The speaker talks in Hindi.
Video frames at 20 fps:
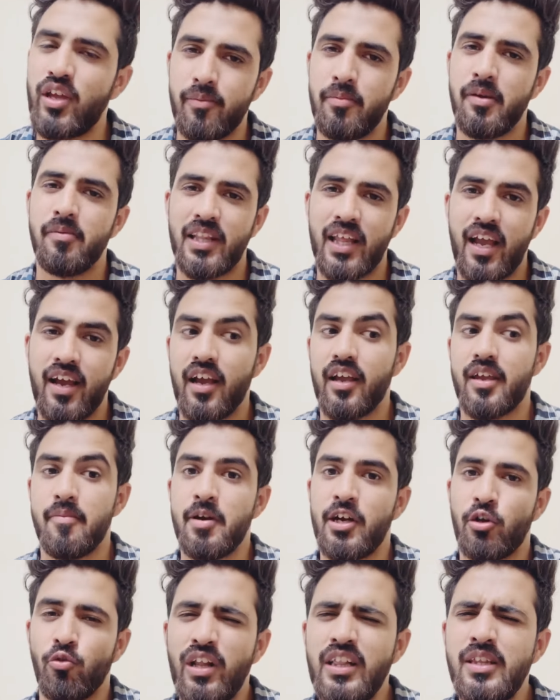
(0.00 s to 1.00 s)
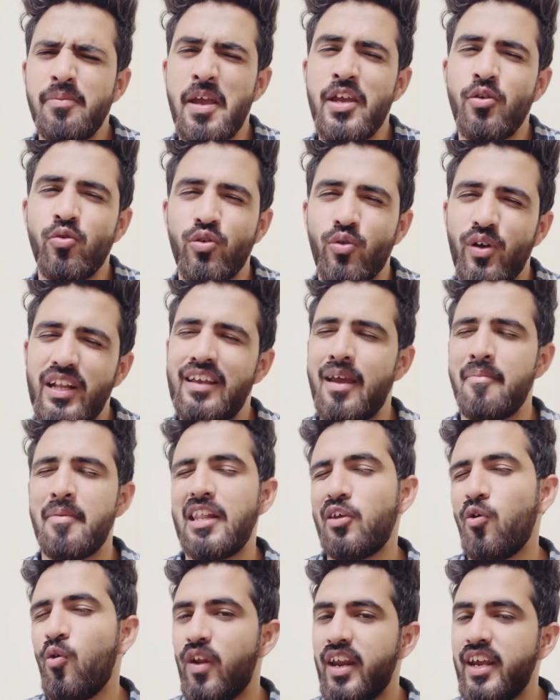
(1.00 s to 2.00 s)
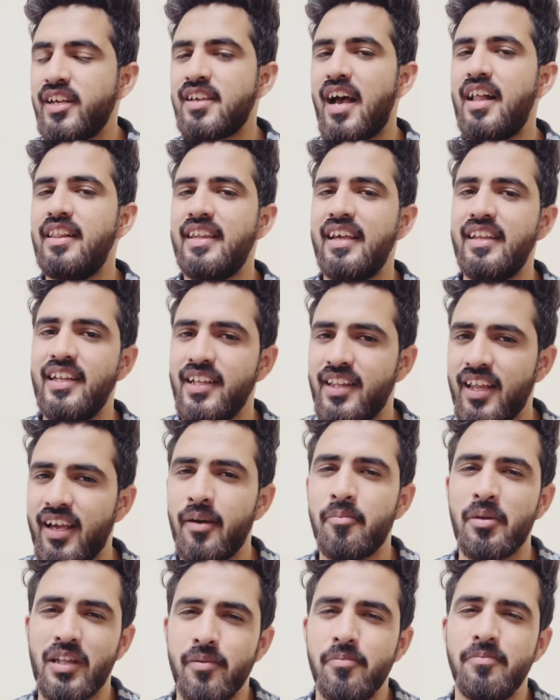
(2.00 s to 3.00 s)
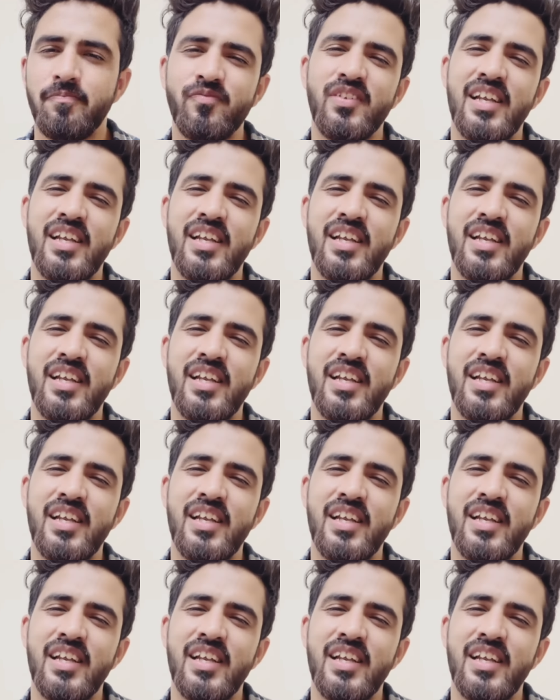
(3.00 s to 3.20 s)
अभी बताएगा कि मैं ट्वेल्थ में ही हूँ ट्वेल्थ के बाद और एक साल दे देते हैं मतलब